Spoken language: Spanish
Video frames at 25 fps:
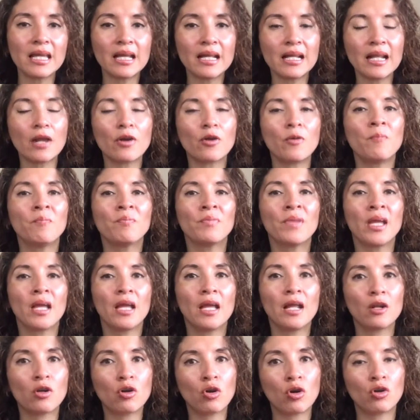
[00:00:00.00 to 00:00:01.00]
Y claro,
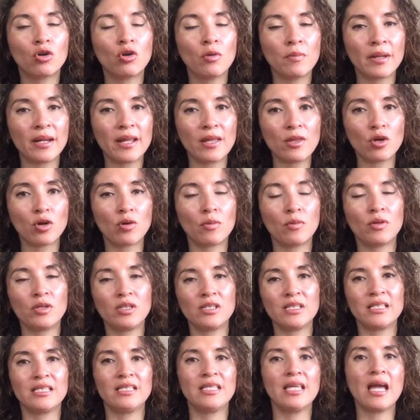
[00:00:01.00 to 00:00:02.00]
el conglomerado, como
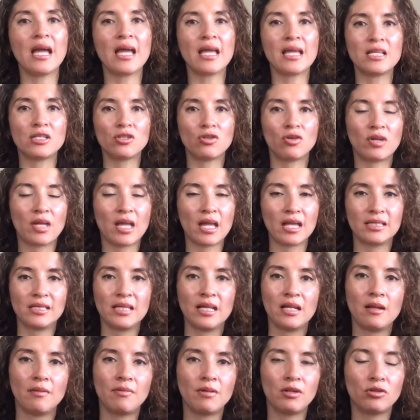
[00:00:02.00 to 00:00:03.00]
les decía, es lo que
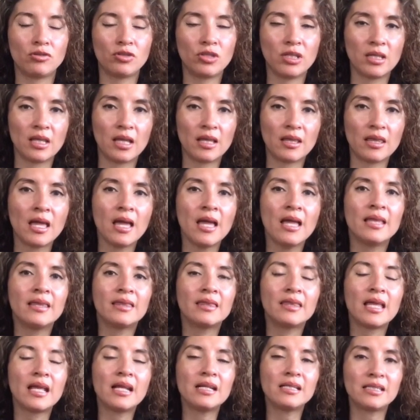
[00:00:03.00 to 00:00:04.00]
hace la velocidad
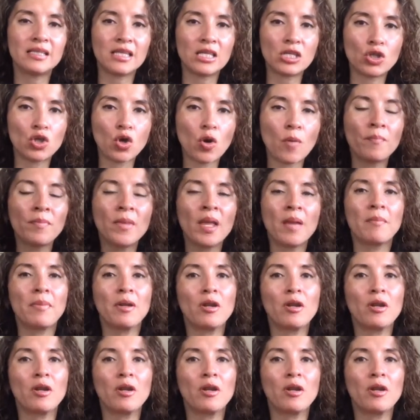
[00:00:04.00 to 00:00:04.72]
del sitio.